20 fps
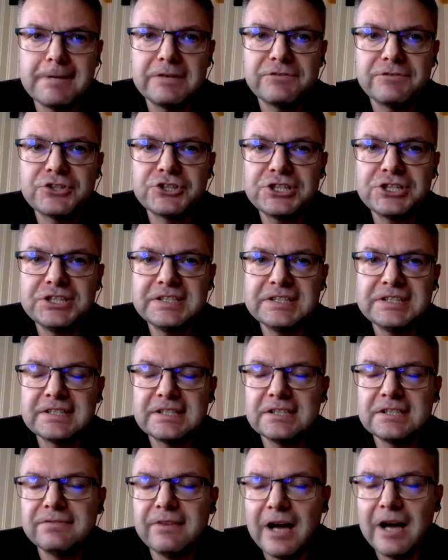
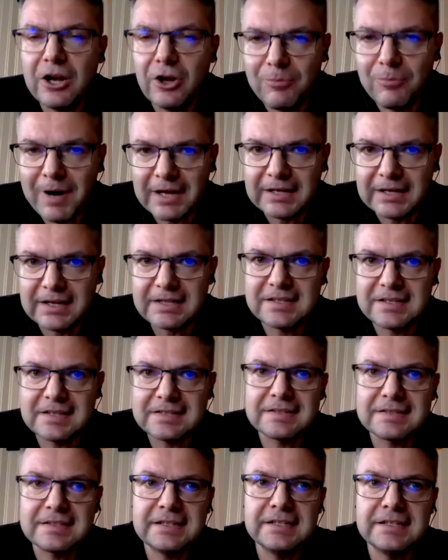Wszyscy chwalą markę za
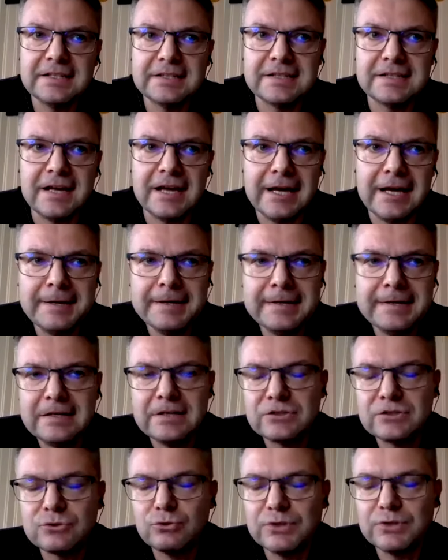styl, za
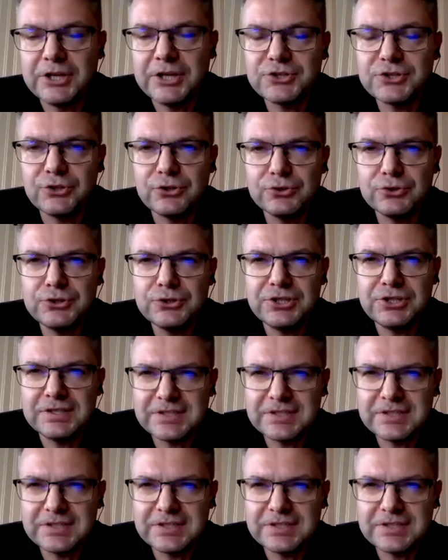skuteczność.